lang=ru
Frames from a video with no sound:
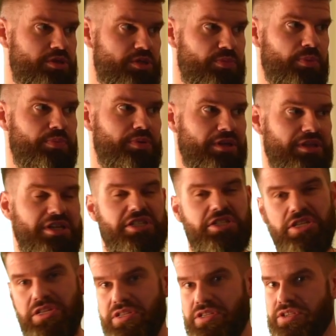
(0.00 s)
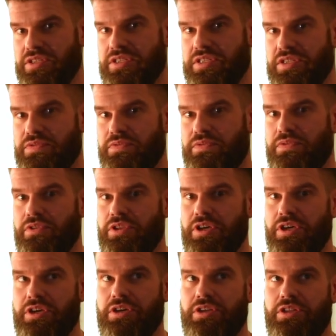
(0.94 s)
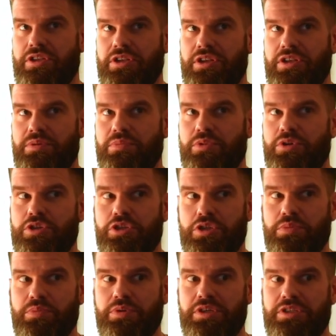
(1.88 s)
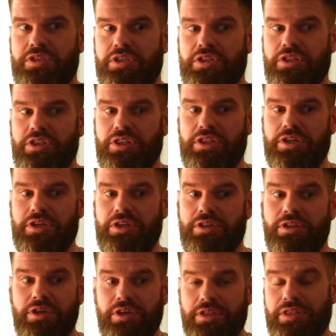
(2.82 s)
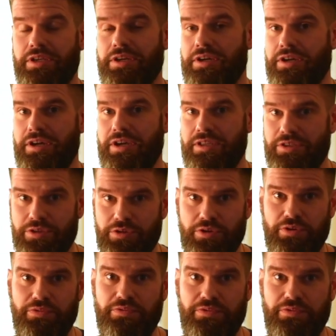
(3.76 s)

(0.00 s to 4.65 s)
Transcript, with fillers: типа приложение с флаг или, может быть, интернет-радио в